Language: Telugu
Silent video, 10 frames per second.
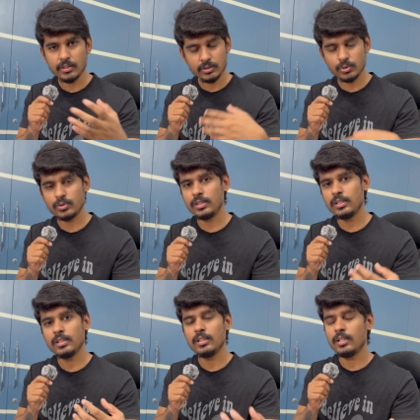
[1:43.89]
చూసి
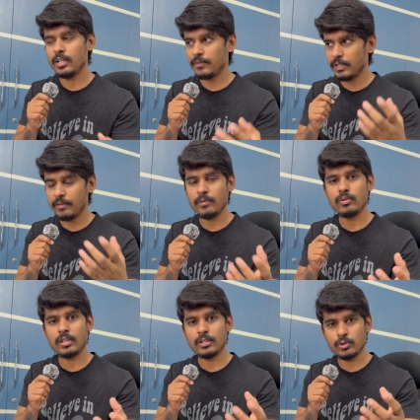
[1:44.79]
అవి ఏవేవి
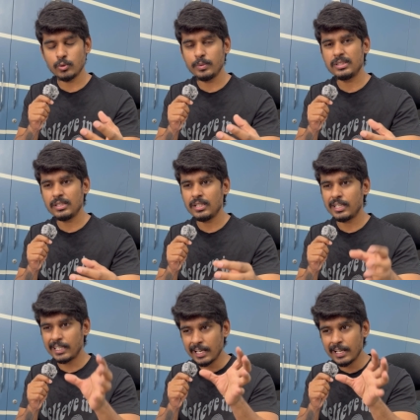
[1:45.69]
ఉంటాయి చూపించి
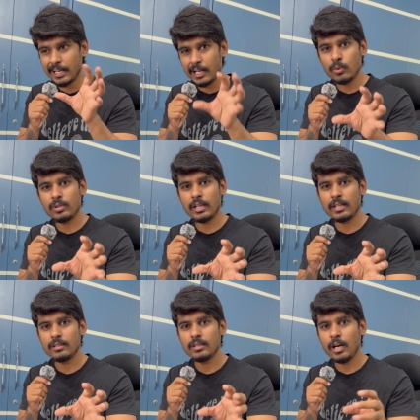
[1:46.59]
రియల్గా ఎలా ఉంటాయి
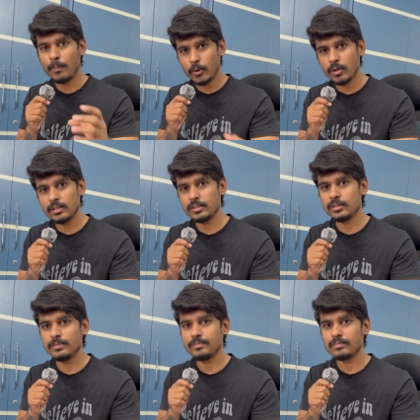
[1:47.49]
ఆ ప్రోడక్ట్స్
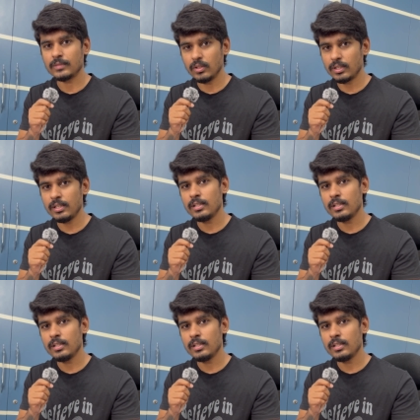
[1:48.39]
ఓకే